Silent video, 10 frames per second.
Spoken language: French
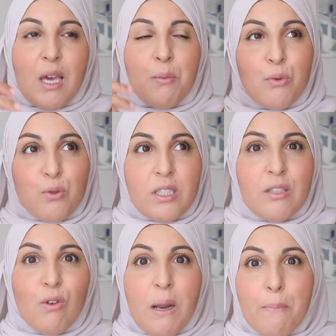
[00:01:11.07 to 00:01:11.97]
Et puis, on s'est
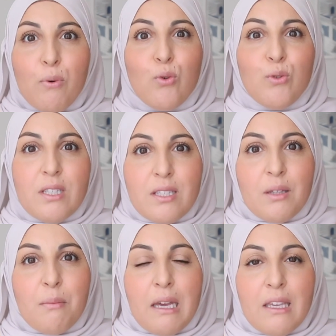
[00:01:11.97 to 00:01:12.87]
dit, voilà, pour nos 10
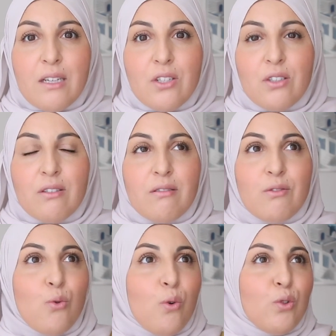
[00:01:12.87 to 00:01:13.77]
ans de mariage,
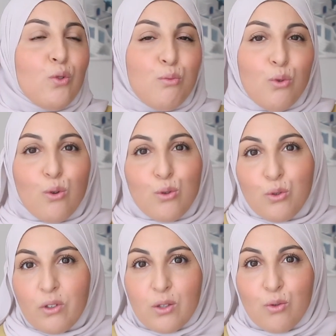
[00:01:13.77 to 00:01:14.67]
quoi de mieux que
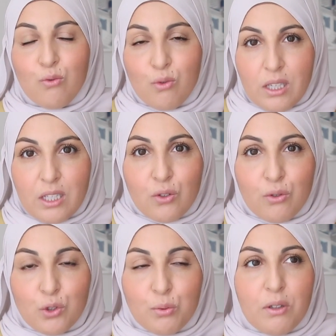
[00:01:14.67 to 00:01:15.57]
s'offrir ce voyage,
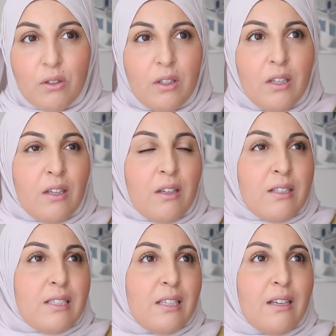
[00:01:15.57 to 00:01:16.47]
franchement
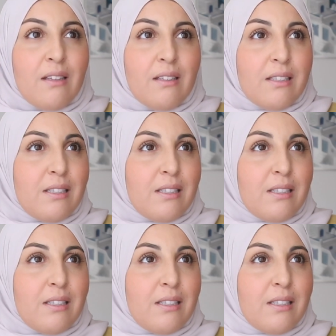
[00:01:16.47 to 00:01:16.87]
c'est un,